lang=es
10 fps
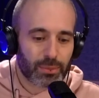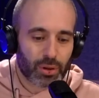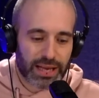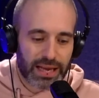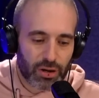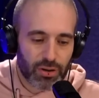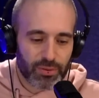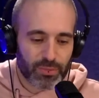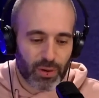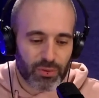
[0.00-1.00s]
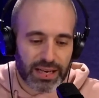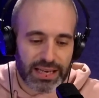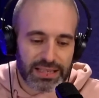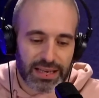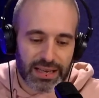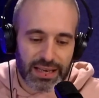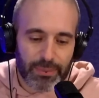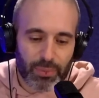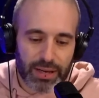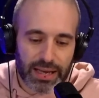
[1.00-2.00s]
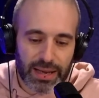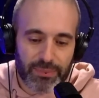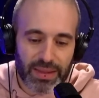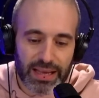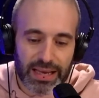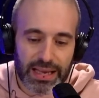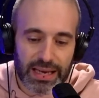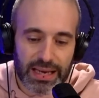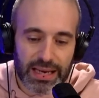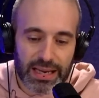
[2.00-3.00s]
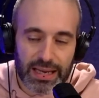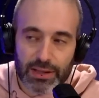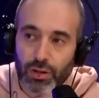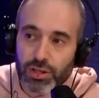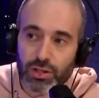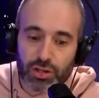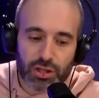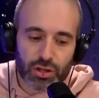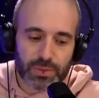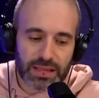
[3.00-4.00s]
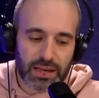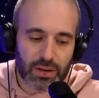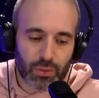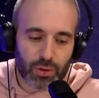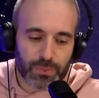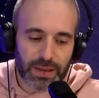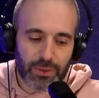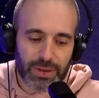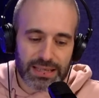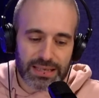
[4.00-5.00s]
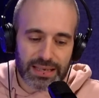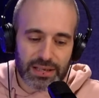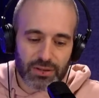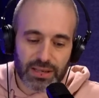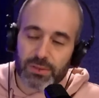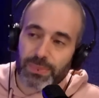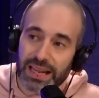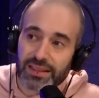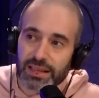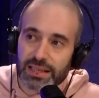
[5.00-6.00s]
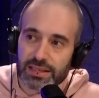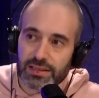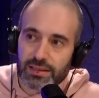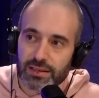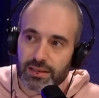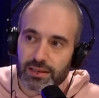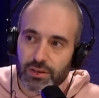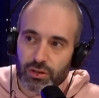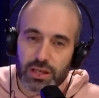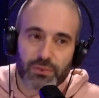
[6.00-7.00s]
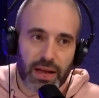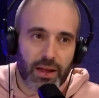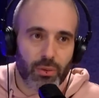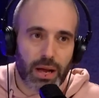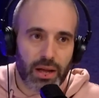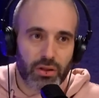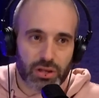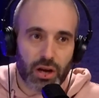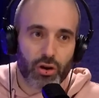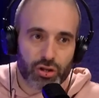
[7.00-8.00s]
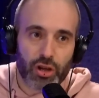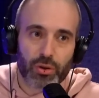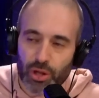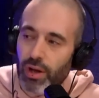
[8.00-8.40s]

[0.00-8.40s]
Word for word: ¿Por qué? ¿No? Os preguntaréis. Sí. Porque en, en todos estos sitios venden unos paraguas que son transparentes. ¿Os habéis fijado alguna vez? ¿Os ha, os llovido en